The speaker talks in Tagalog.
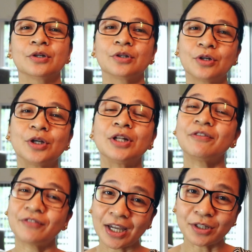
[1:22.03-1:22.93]

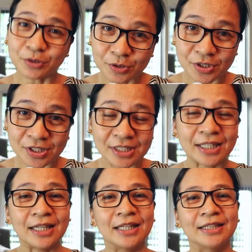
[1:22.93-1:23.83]
Coronavirus
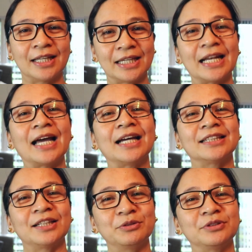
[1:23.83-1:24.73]
na
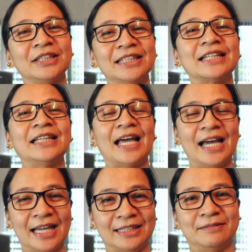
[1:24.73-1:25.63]
kinakatakutan ng
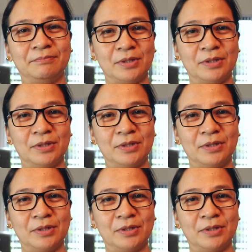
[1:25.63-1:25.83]
lahat